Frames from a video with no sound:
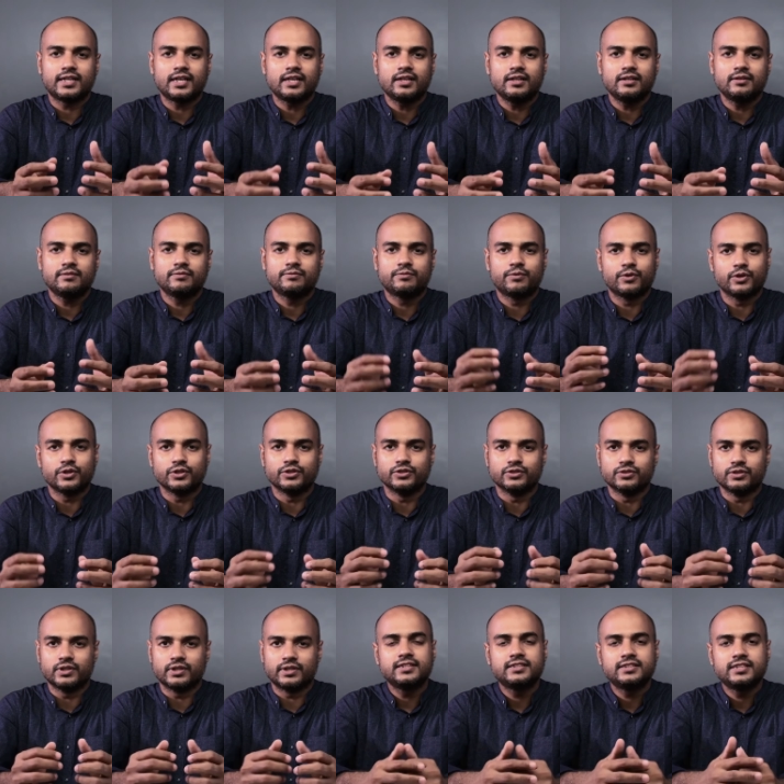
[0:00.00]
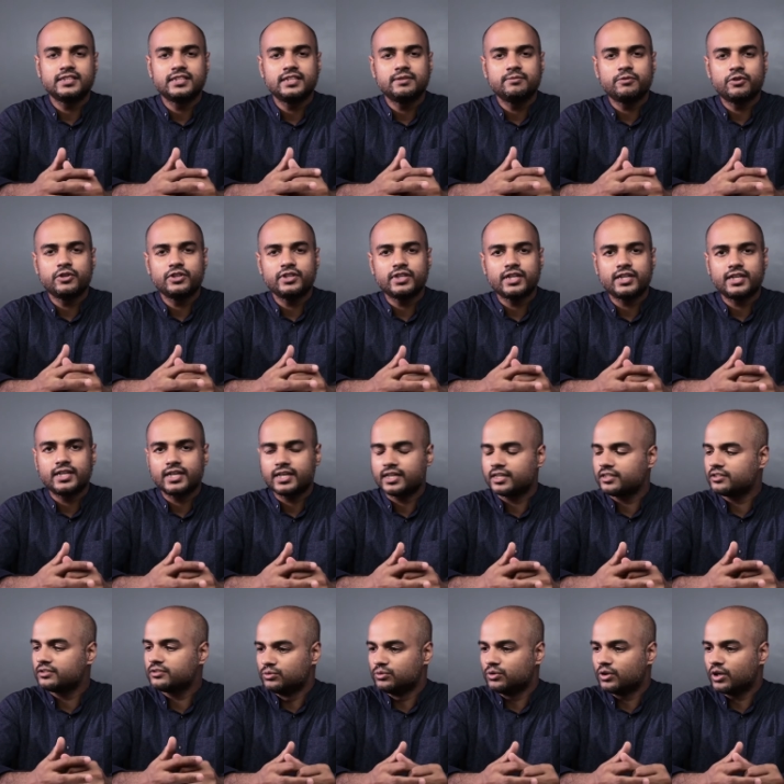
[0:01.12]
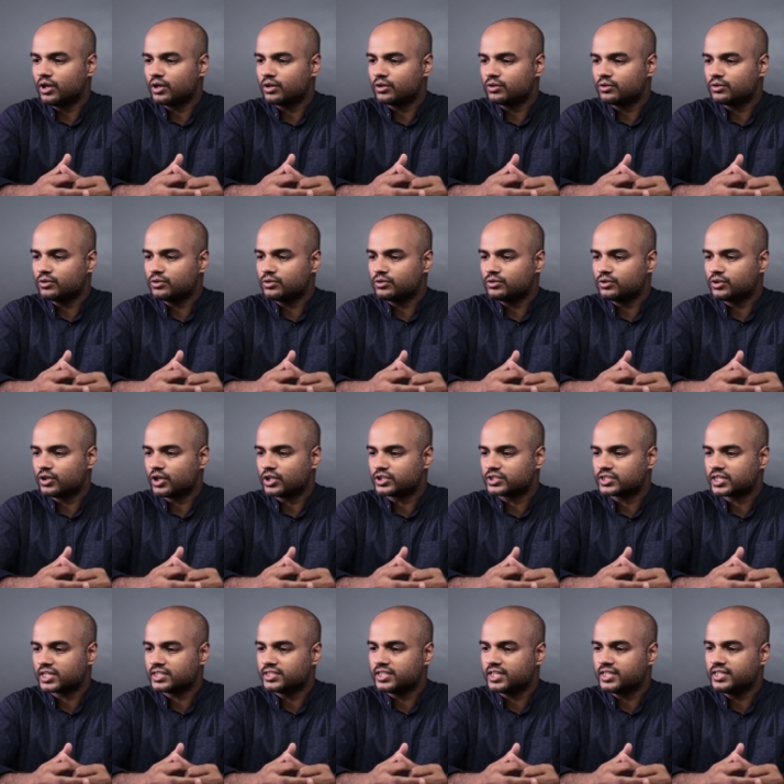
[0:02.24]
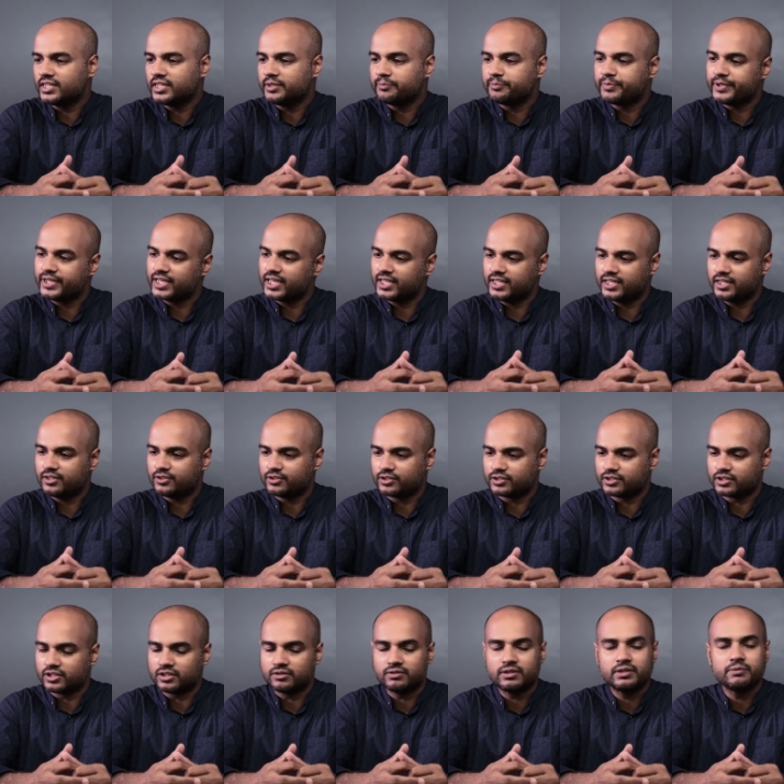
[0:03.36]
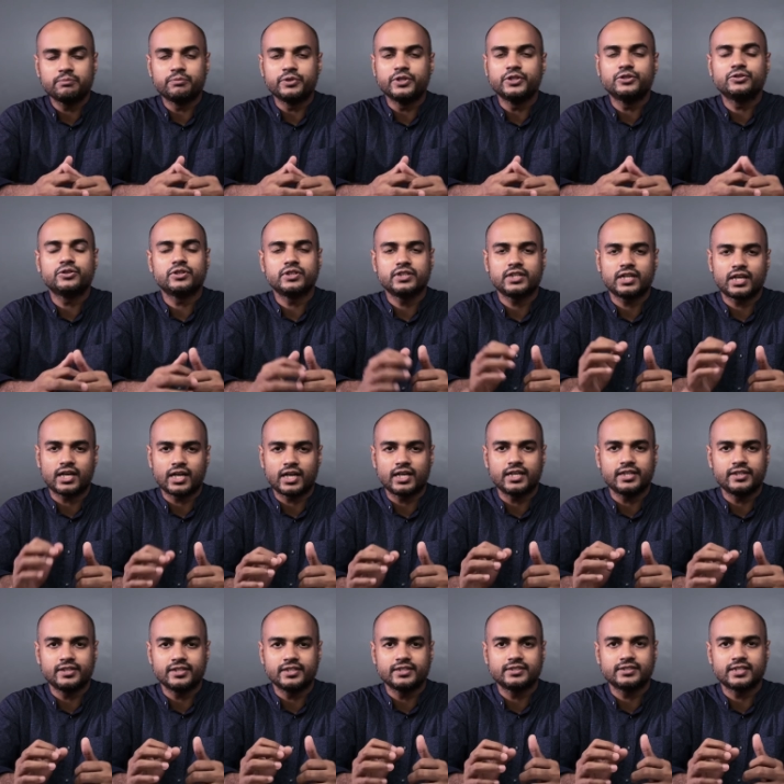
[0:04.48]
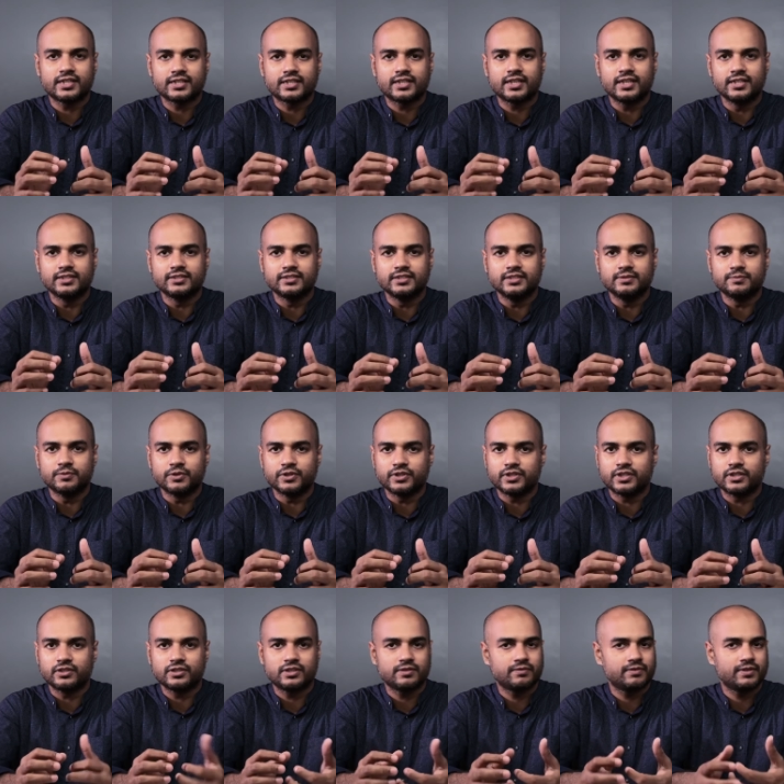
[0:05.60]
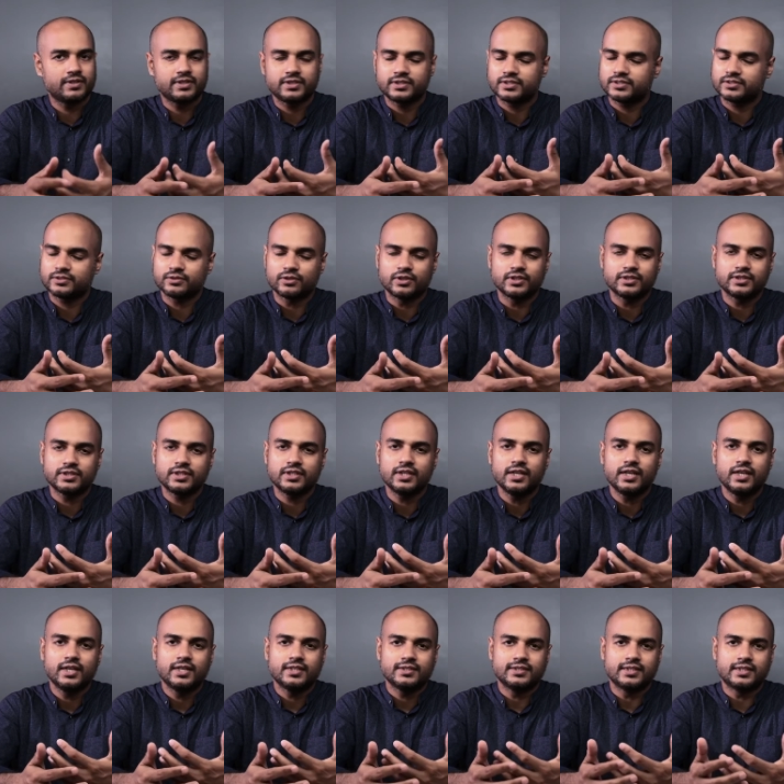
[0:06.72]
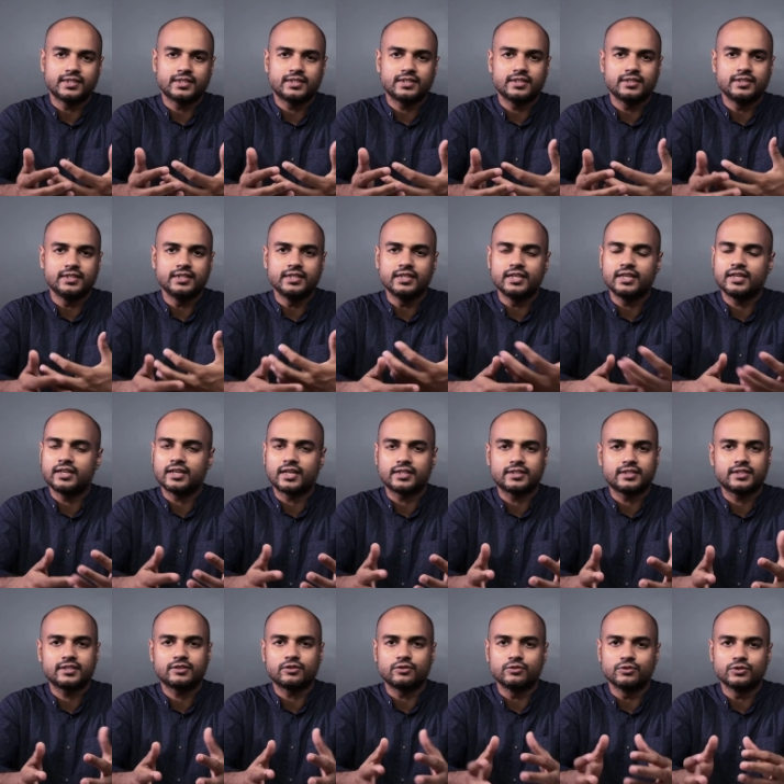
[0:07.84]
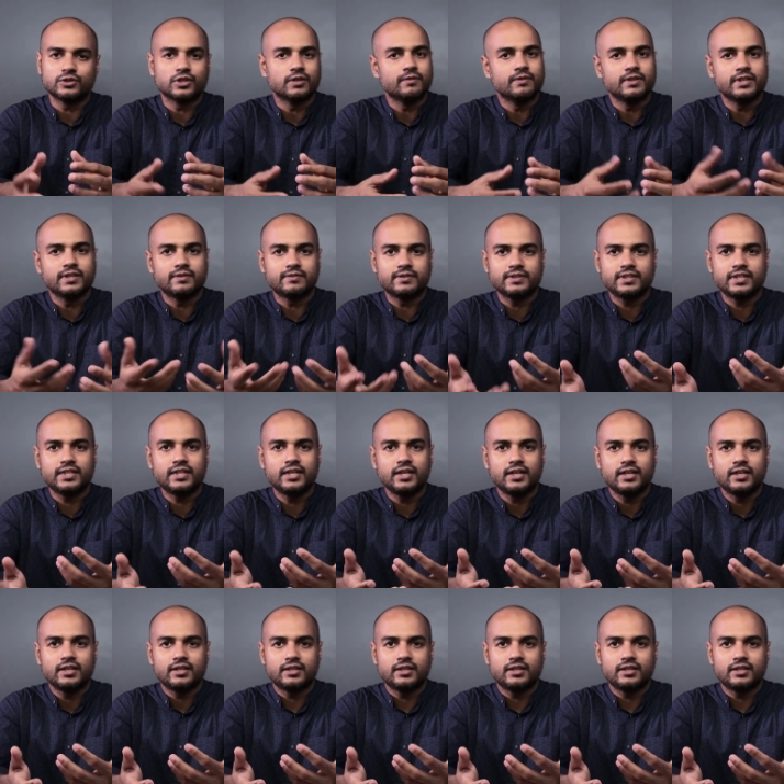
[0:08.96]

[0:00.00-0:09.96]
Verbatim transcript: এটা প্রয়োজন এলসিডি মনিটরটা দু লক্ষ দশ হাজার ডিপিআই এর হতে চলেছে মানে ভীষণই হাই রেজ একটা এলসিডি মনিটর হতে চলেছে যেটাতে দিনে রাতে কোনো সময় আমাদের